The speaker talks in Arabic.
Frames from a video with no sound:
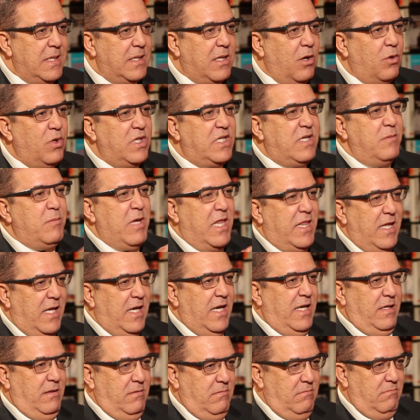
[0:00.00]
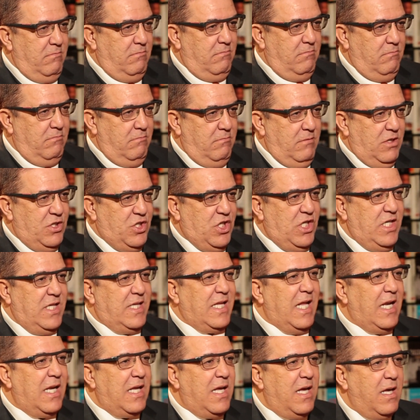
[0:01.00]
تو انت مثلا تجي
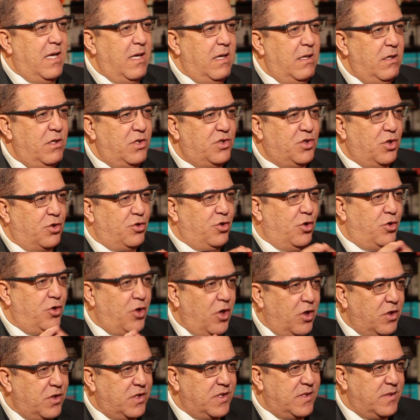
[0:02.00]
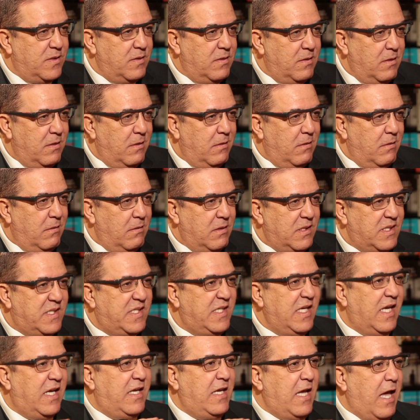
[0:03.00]
تلقى ليزورثودوكس
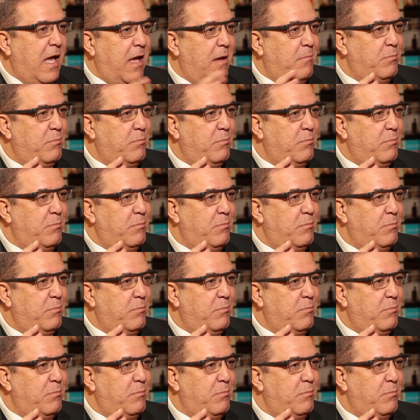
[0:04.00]
سيريان